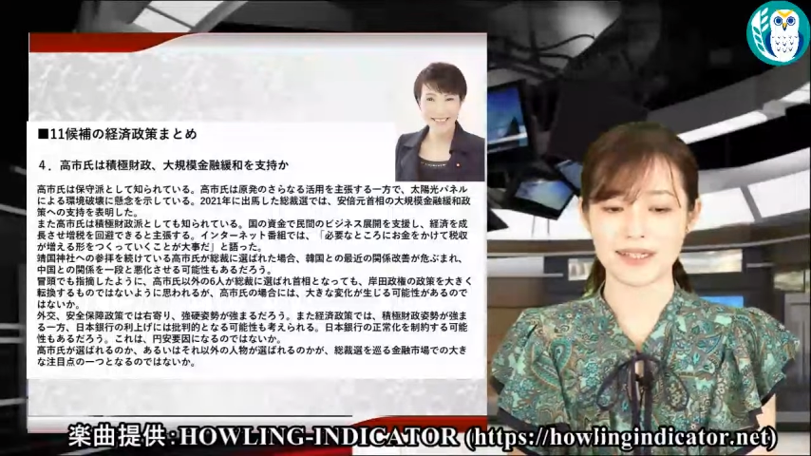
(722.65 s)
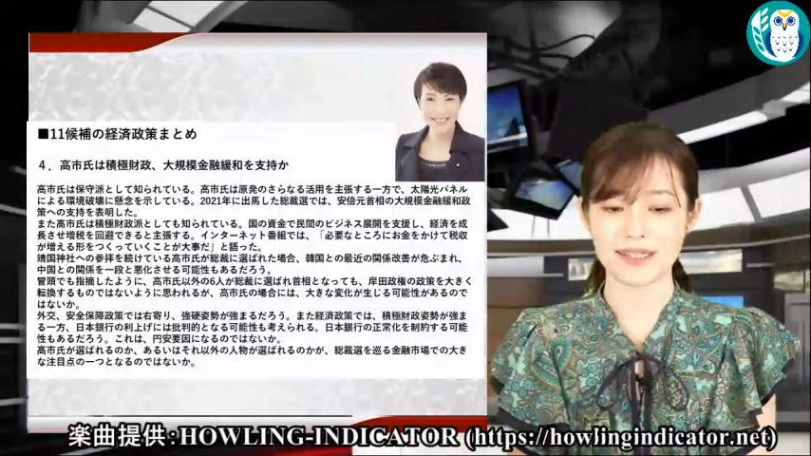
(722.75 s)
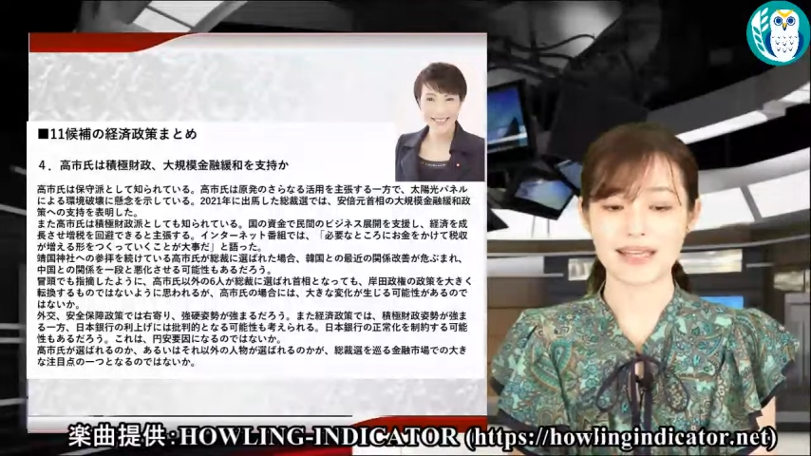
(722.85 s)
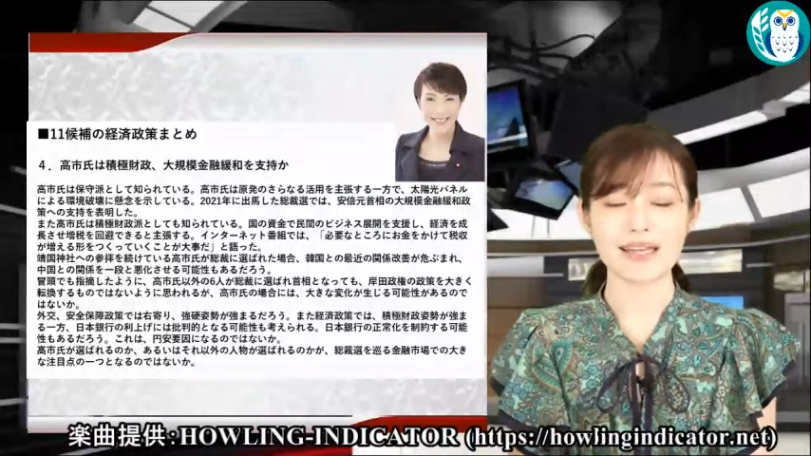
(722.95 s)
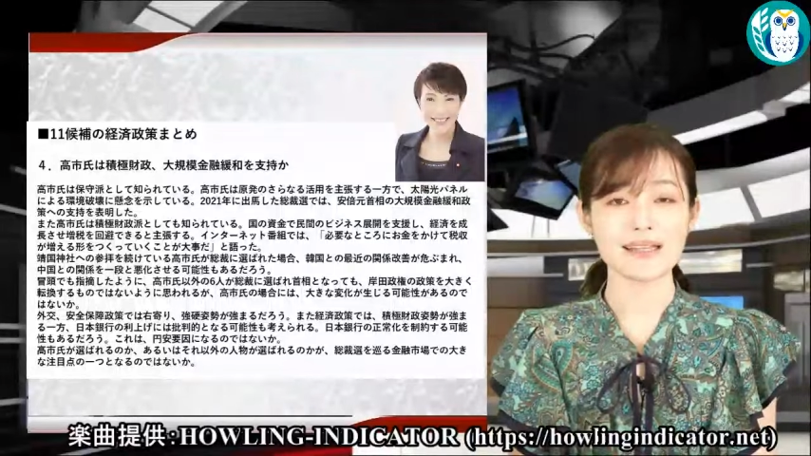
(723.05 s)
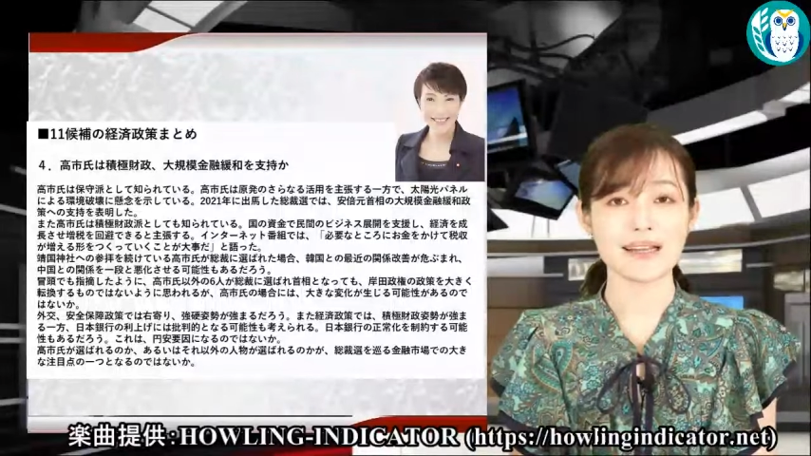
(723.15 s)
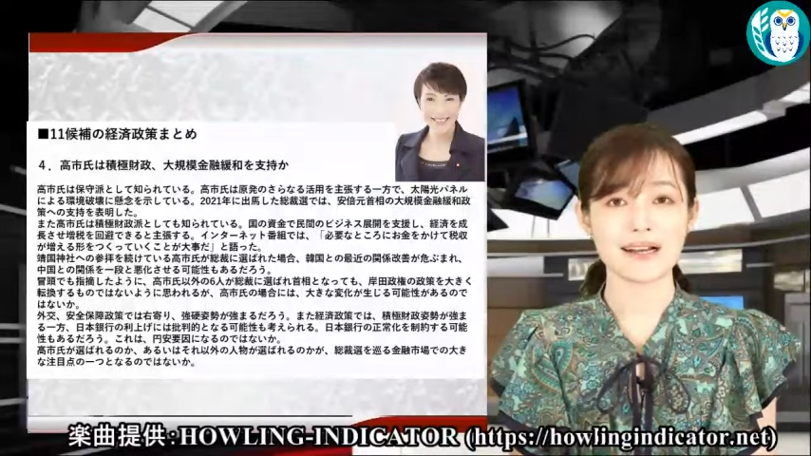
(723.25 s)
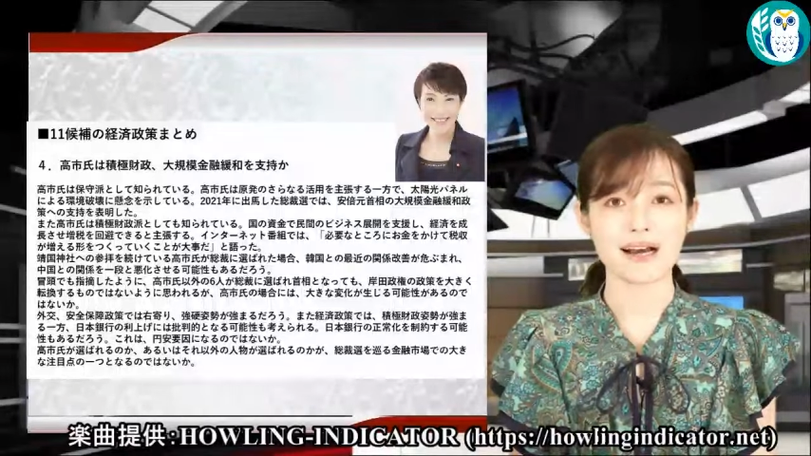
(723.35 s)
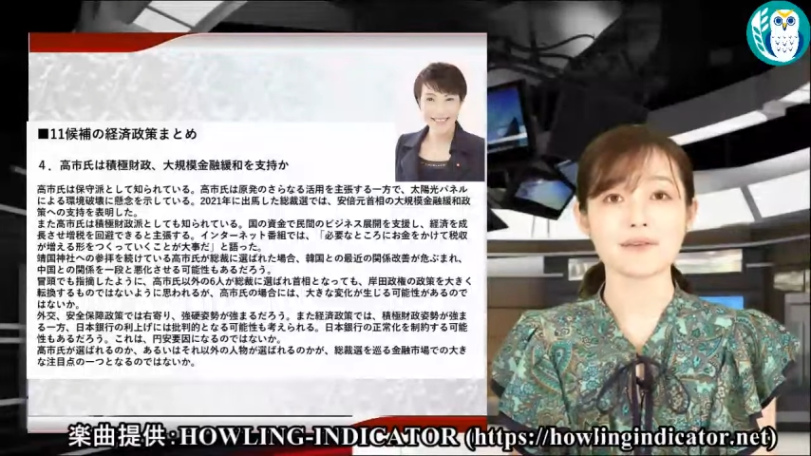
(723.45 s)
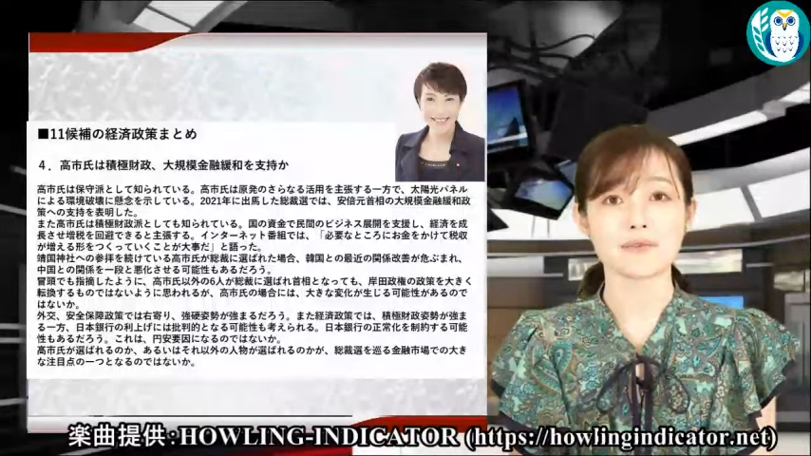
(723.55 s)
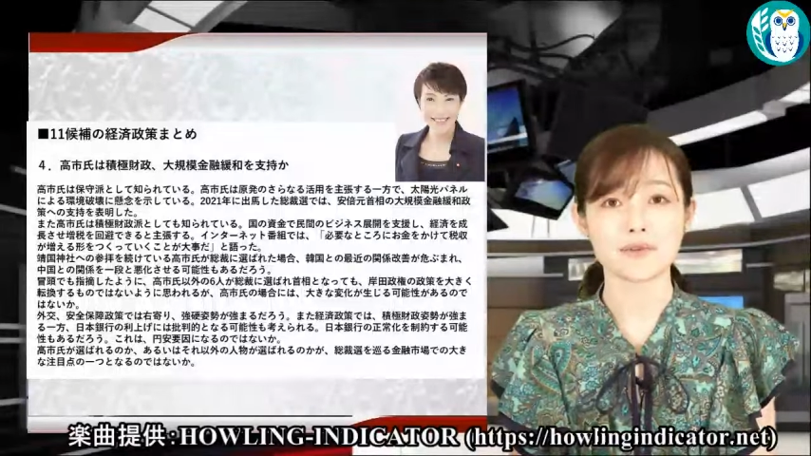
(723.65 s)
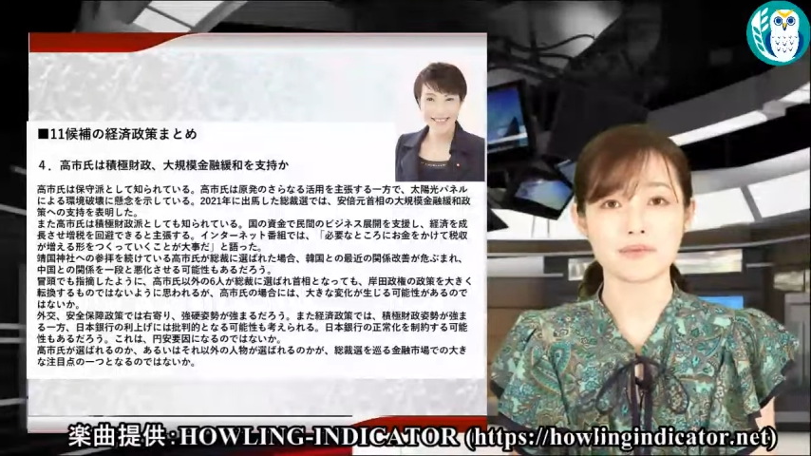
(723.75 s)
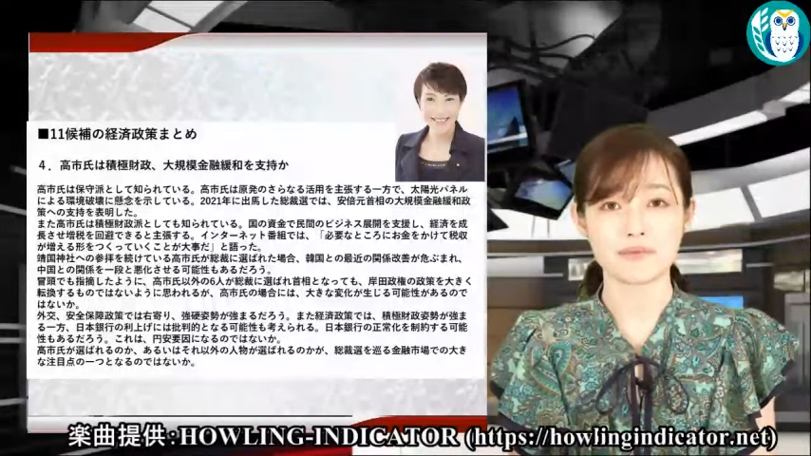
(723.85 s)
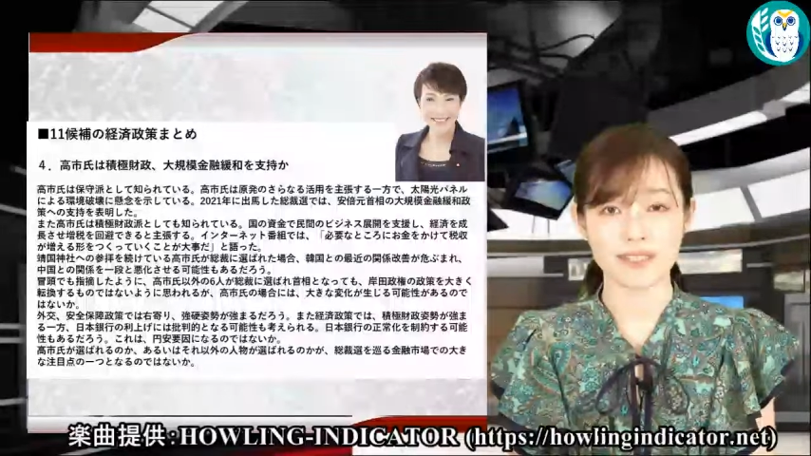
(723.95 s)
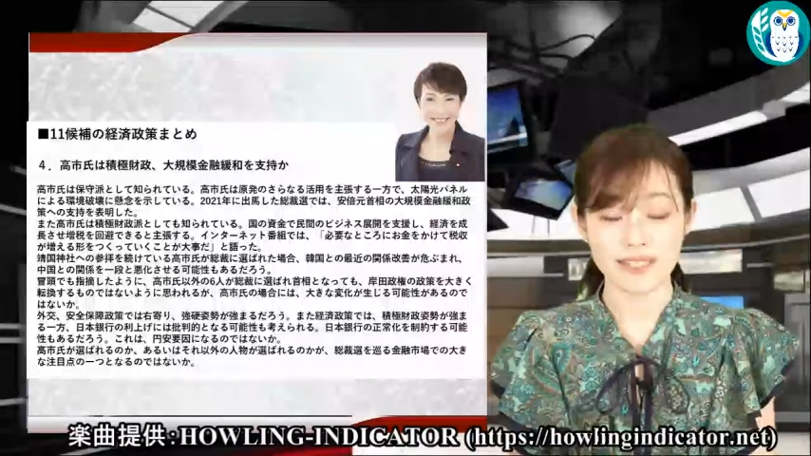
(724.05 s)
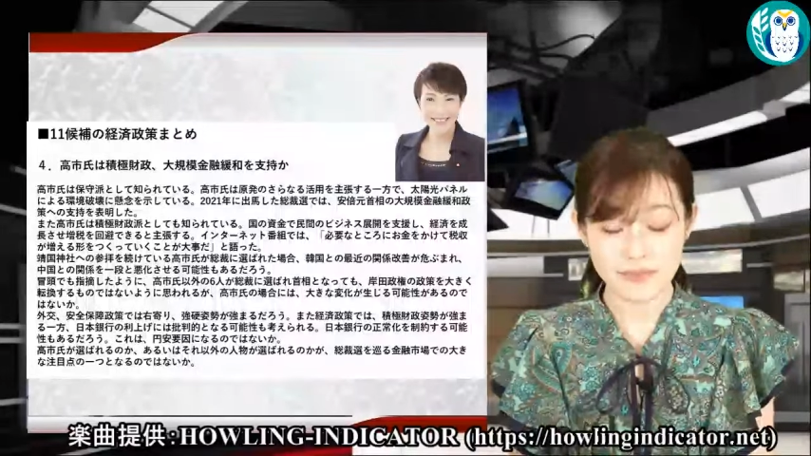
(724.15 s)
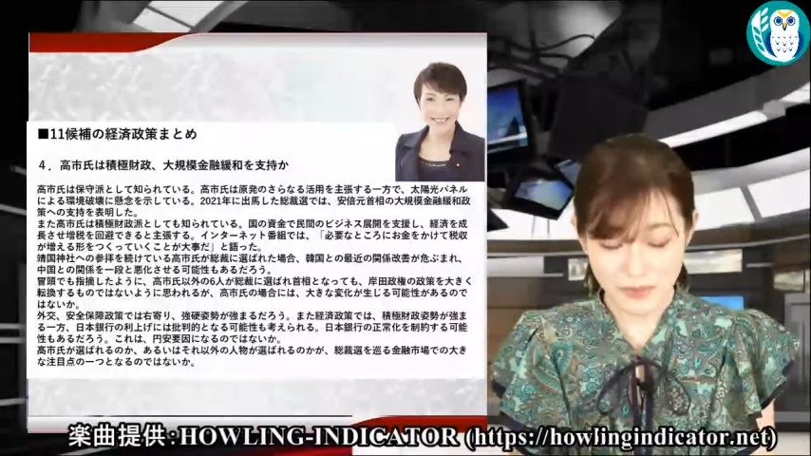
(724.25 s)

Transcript: 懸念点があるというのも私